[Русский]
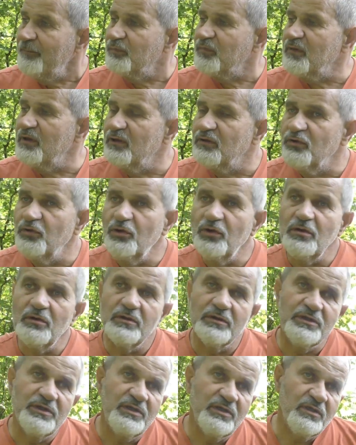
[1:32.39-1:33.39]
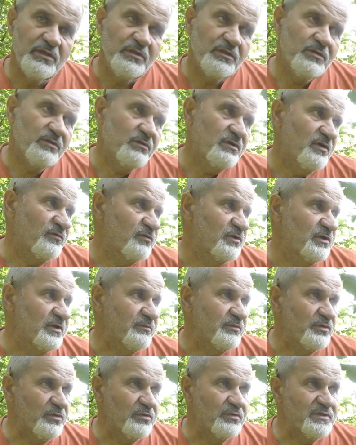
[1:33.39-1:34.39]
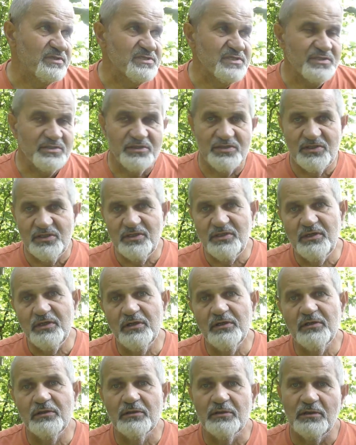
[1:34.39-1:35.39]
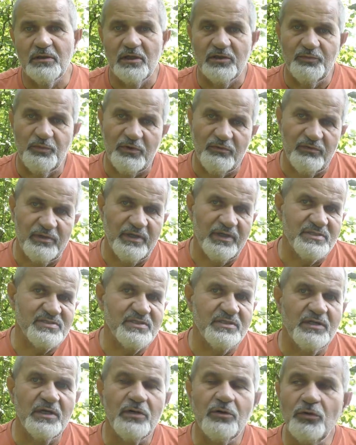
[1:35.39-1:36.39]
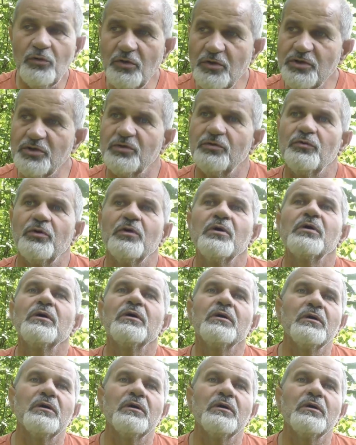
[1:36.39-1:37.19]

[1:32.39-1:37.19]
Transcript: но и довольно много из этих денег отправляется на родину.